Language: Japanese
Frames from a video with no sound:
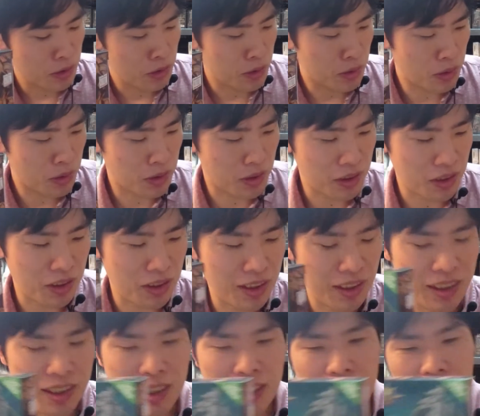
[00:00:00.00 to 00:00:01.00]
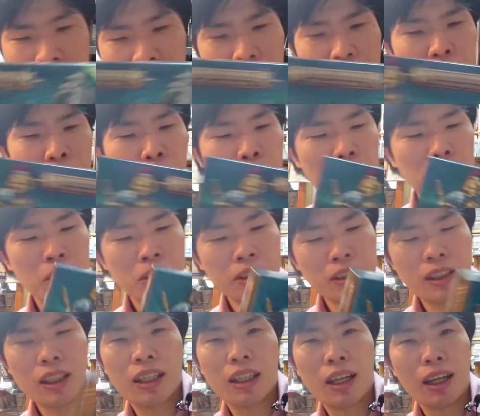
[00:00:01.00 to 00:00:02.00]
そうそうこうい
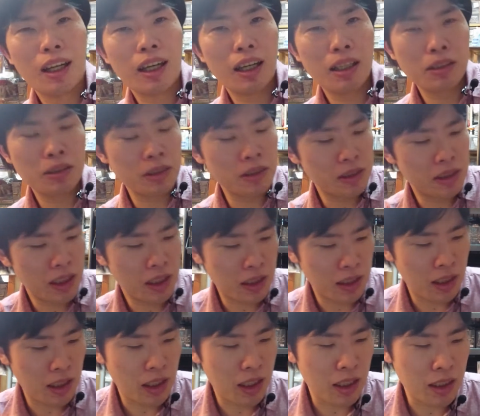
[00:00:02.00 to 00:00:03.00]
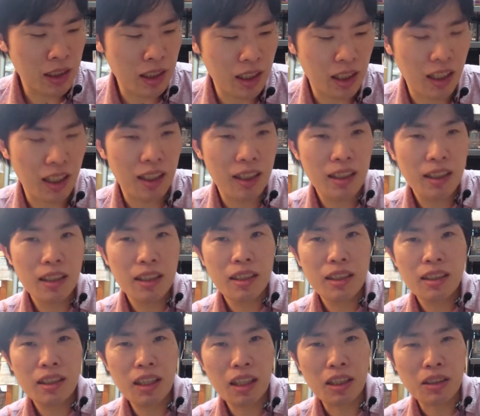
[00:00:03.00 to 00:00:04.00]
うね価格設定がね
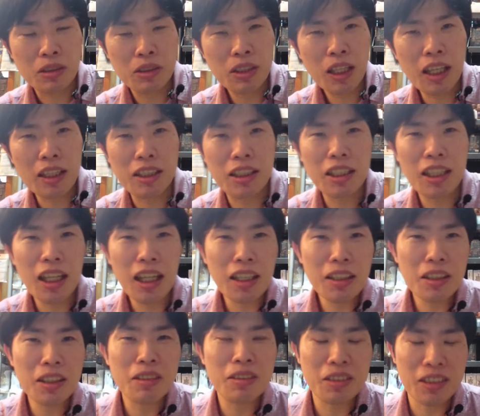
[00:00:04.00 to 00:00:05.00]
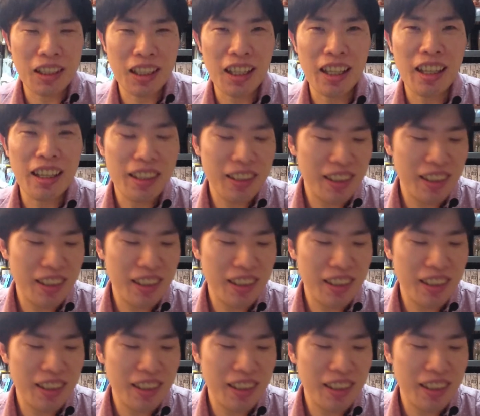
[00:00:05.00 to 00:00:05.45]
なんかすげえ散らかってるんで